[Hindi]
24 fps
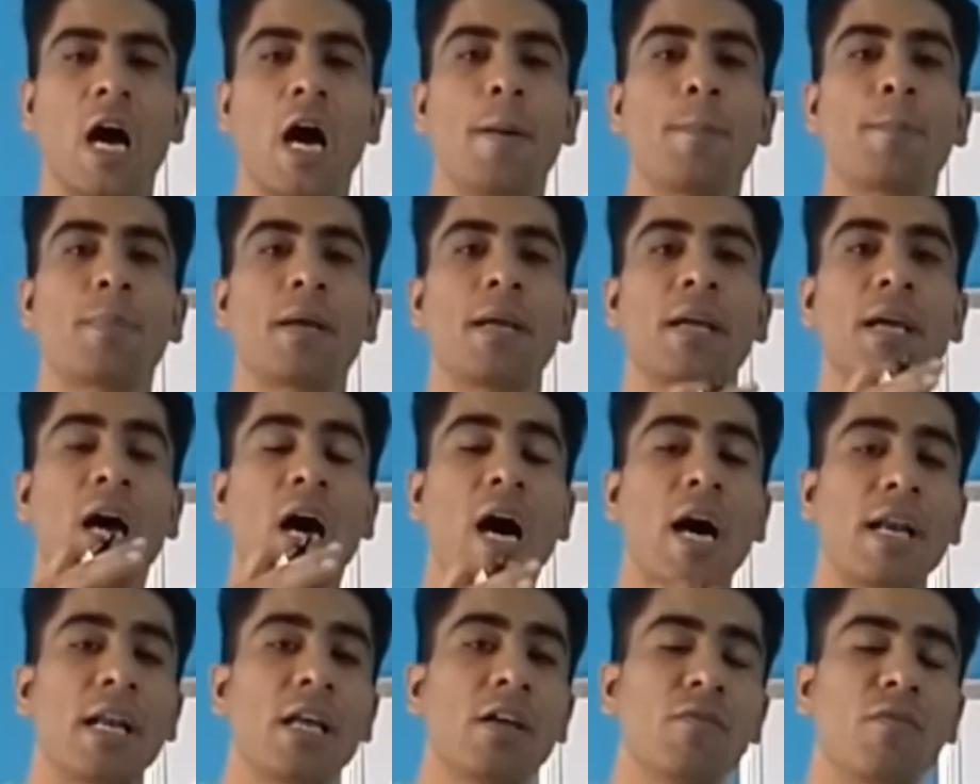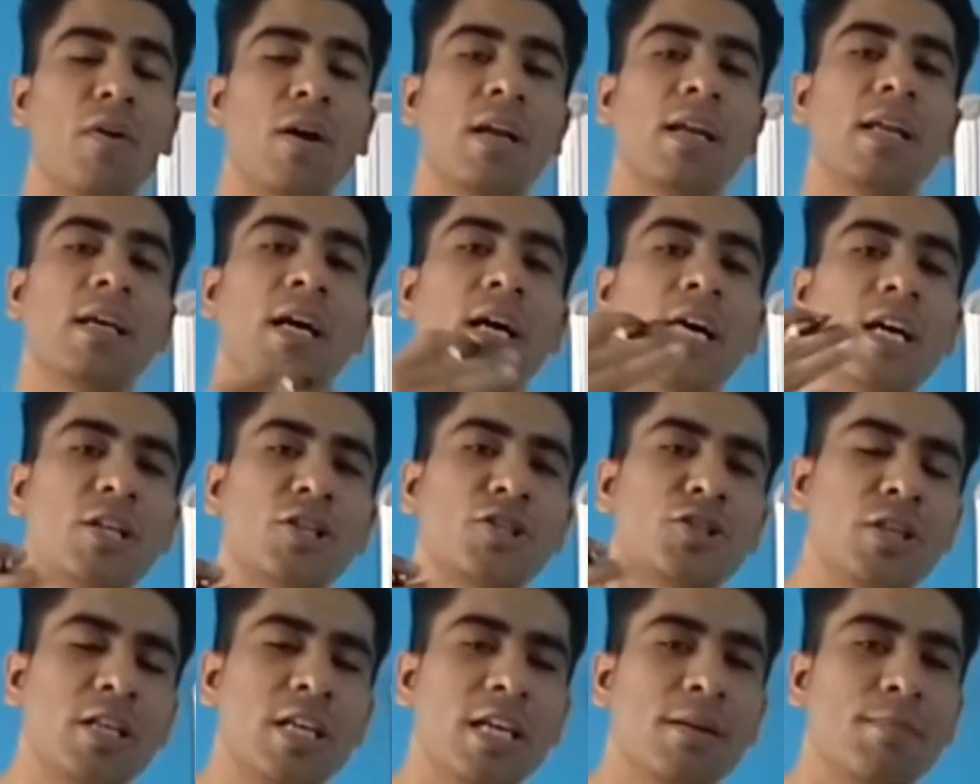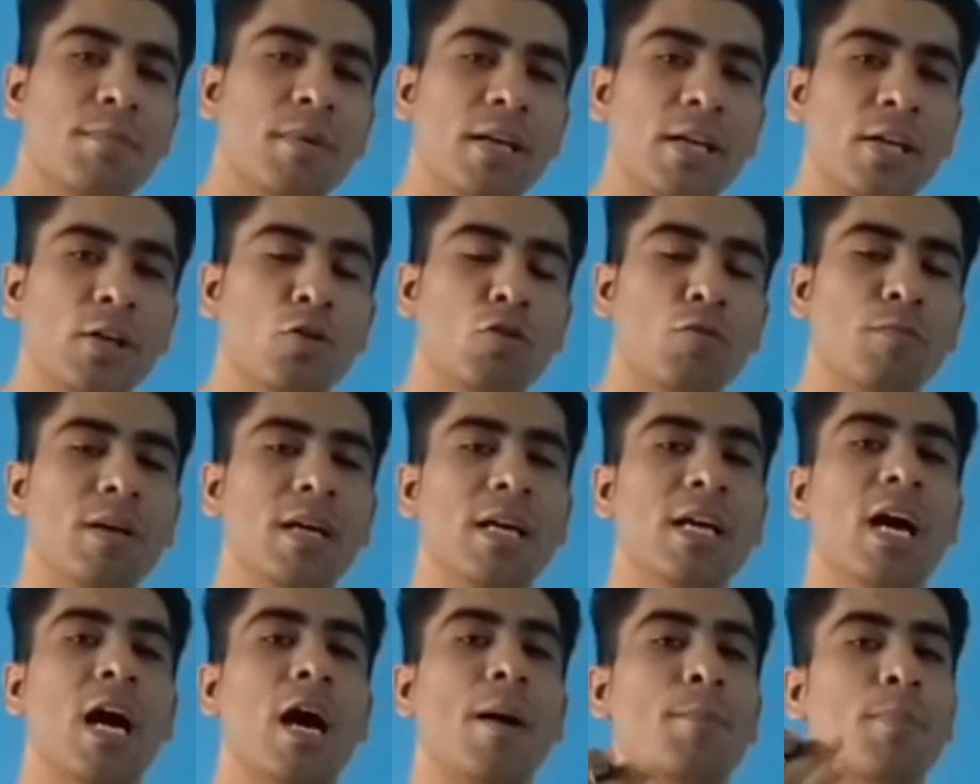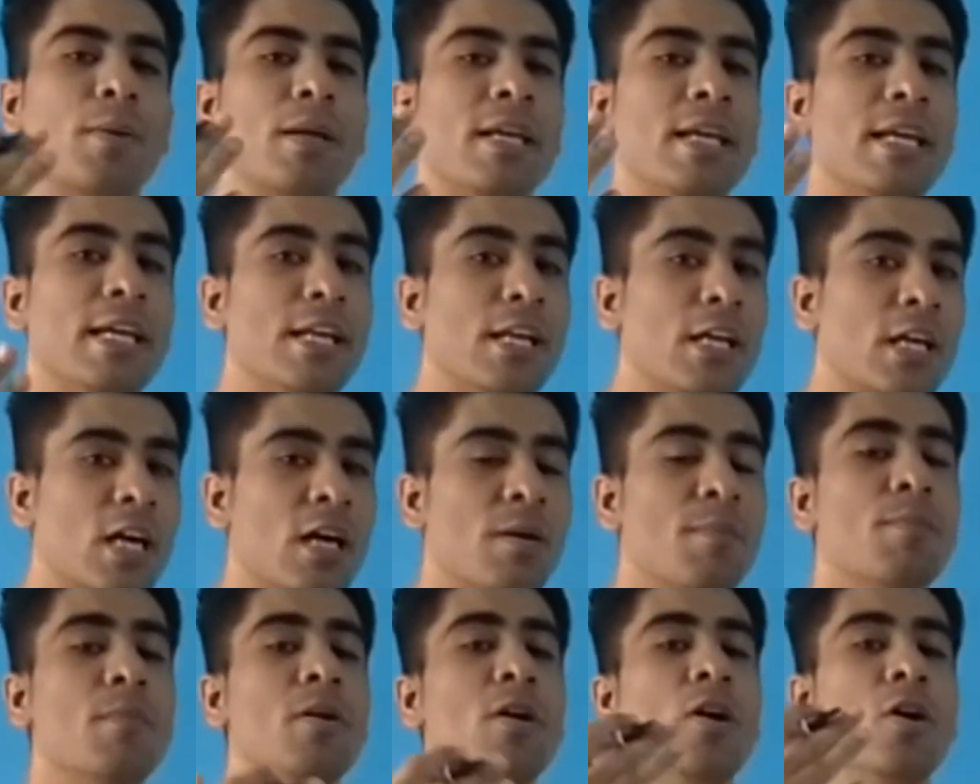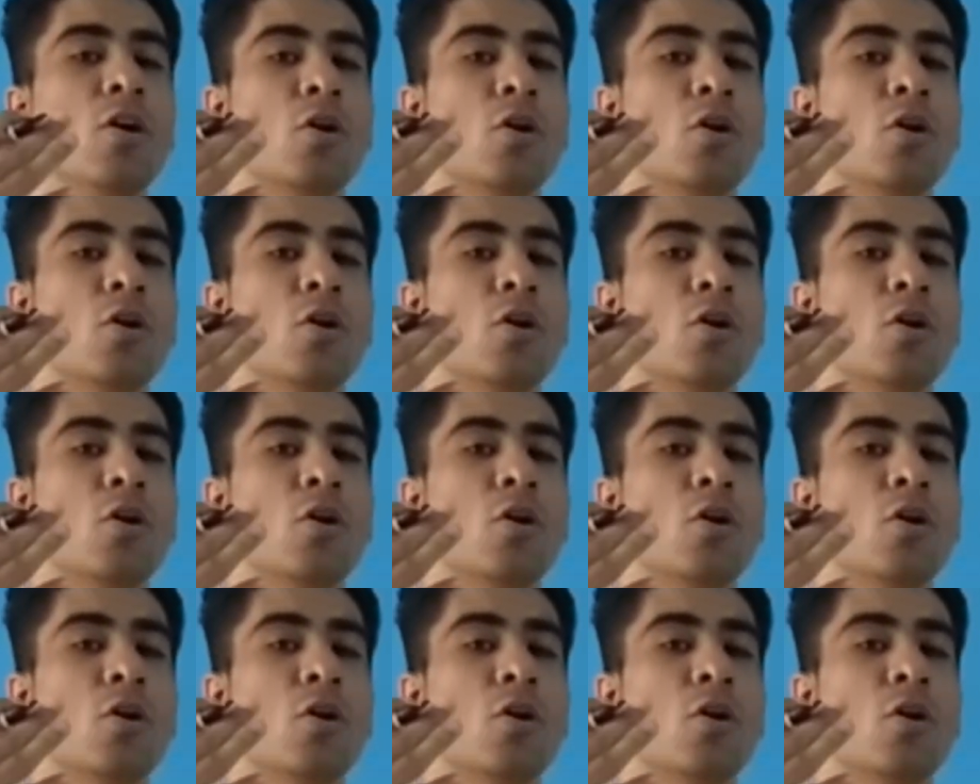आपके आने वाले हर छः महीनों में आपकी इनकम